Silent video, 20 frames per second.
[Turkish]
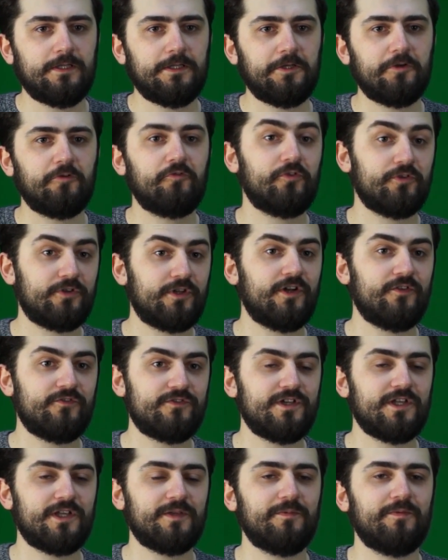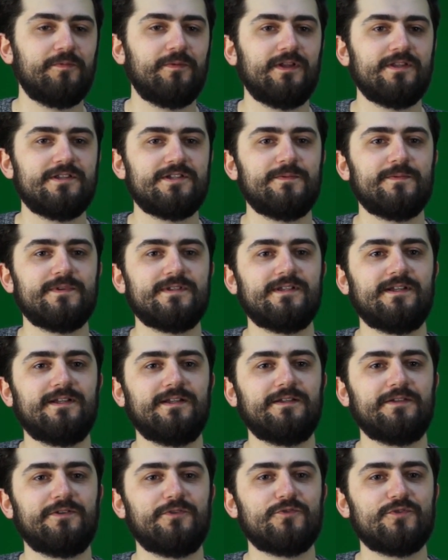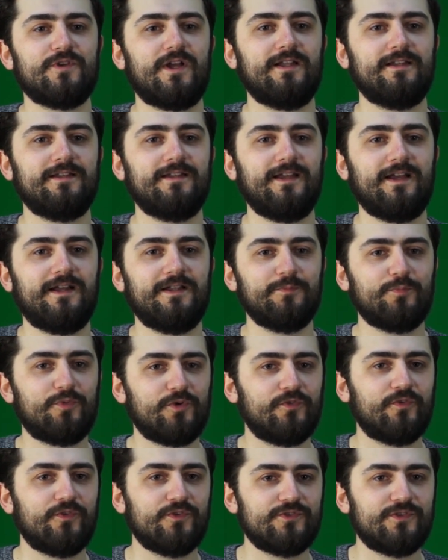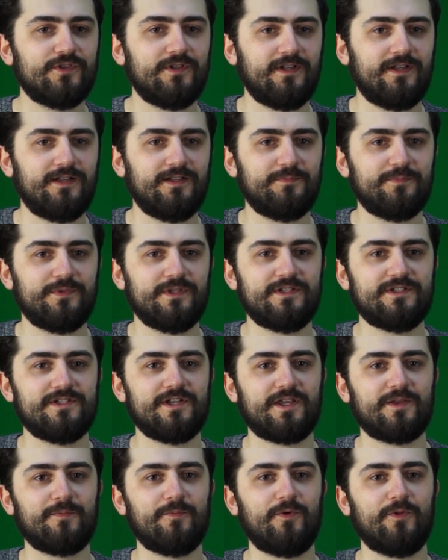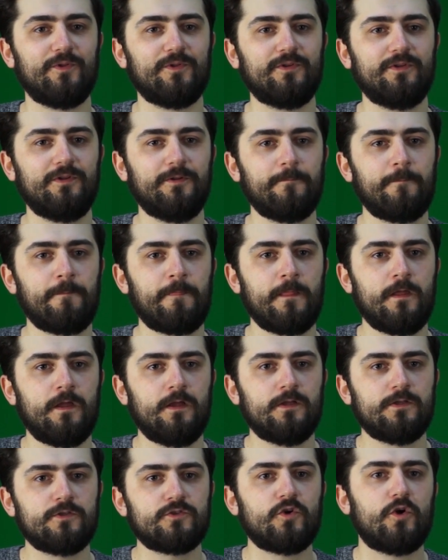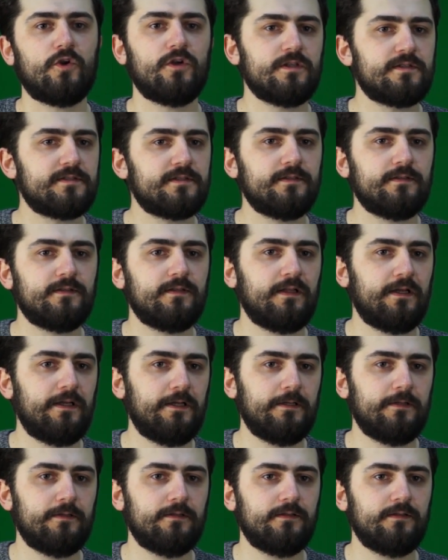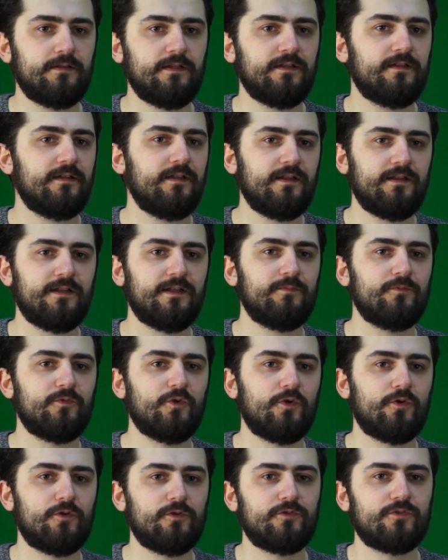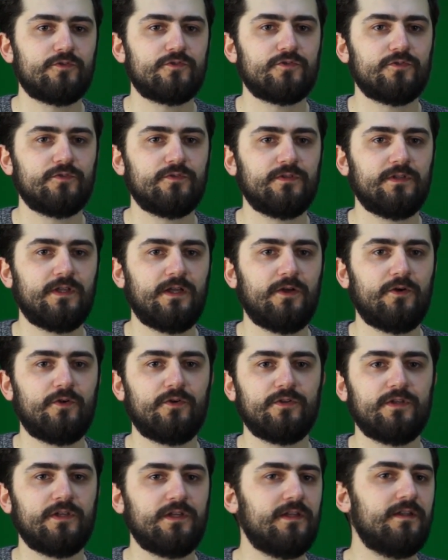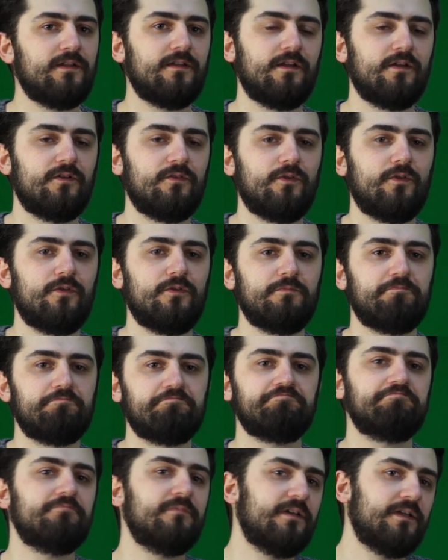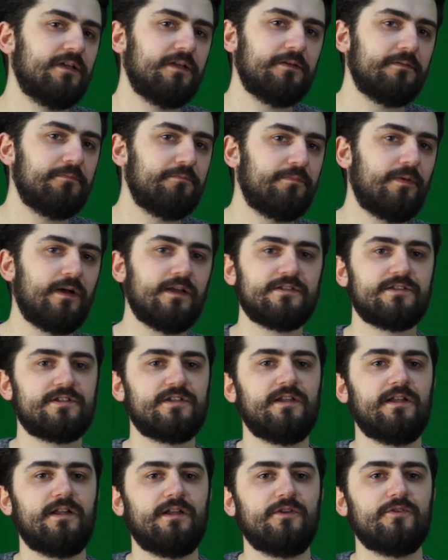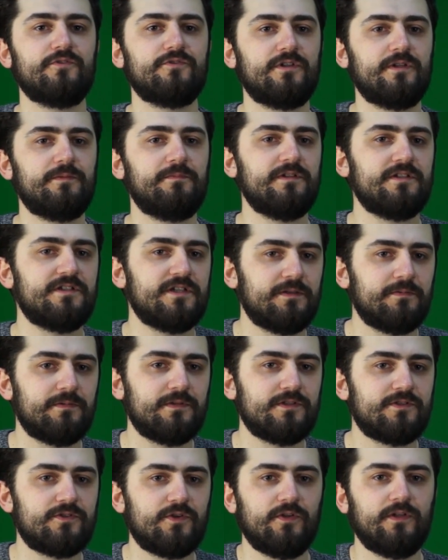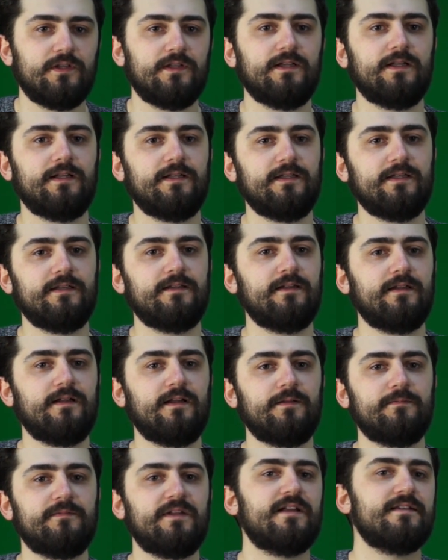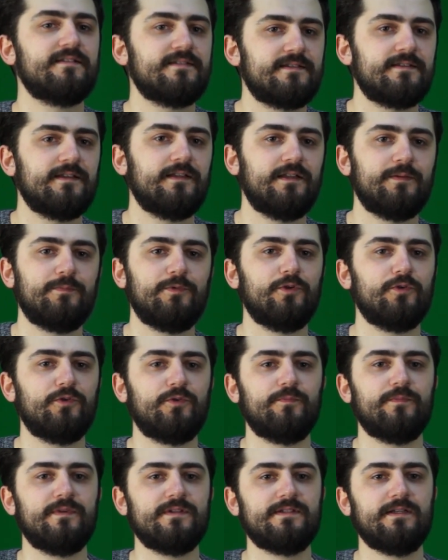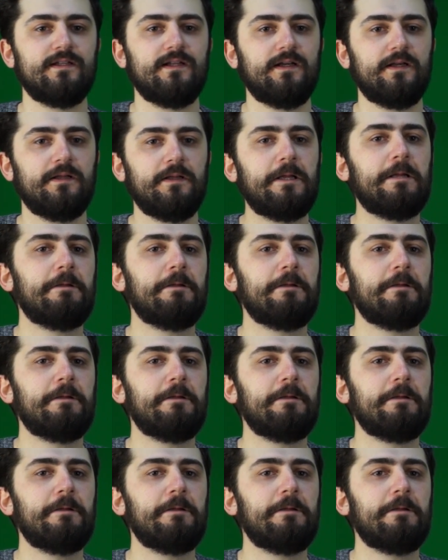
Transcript: E, o fotoğraf çekimi bence mesela güzeldi yani profesyonel bir çekim oldu. Sonrasında yeteneklerim doğrultusunda oradaki direktör e, bazı şeyler gösterebileceğimi söyledi. Hani yetenek, dans edebiliyordum mesela.